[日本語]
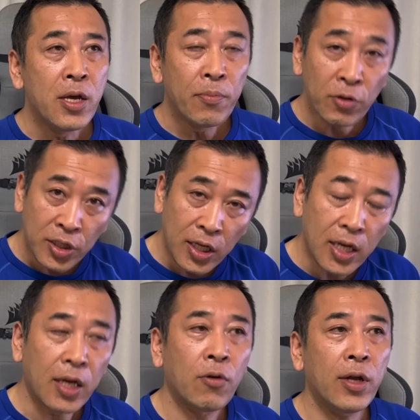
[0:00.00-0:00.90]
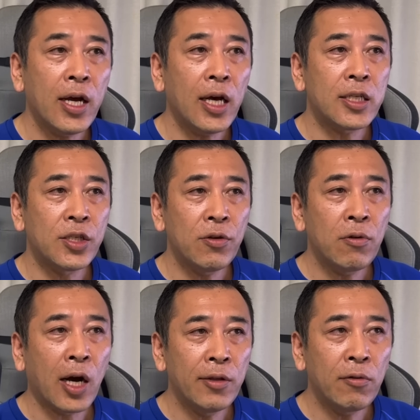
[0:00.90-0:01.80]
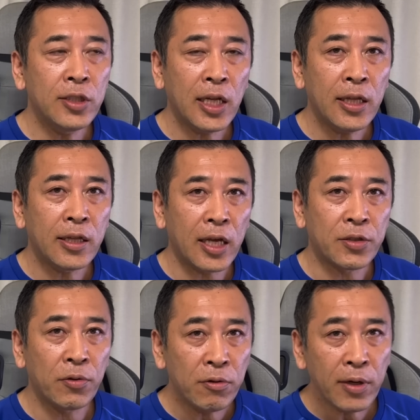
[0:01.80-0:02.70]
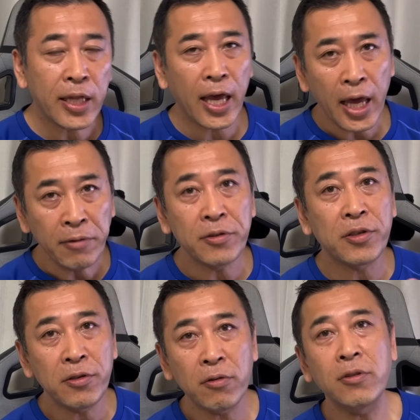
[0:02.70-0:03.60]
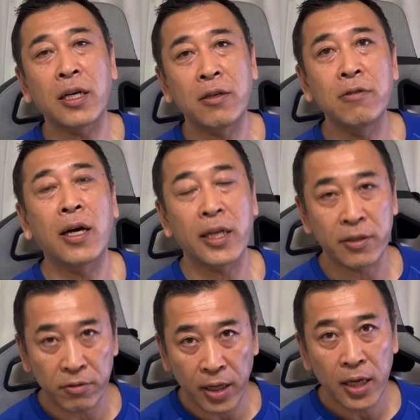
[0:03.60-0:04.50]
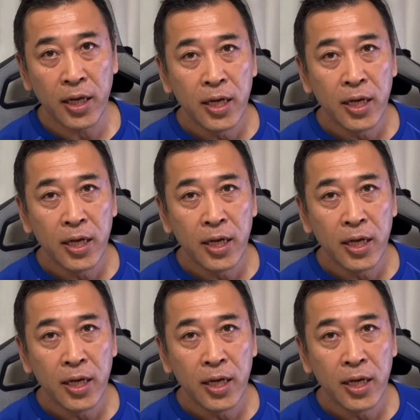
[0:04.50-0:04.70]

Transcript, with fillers: もしこれが使用可能になってその上で F16 が来るわけですよね。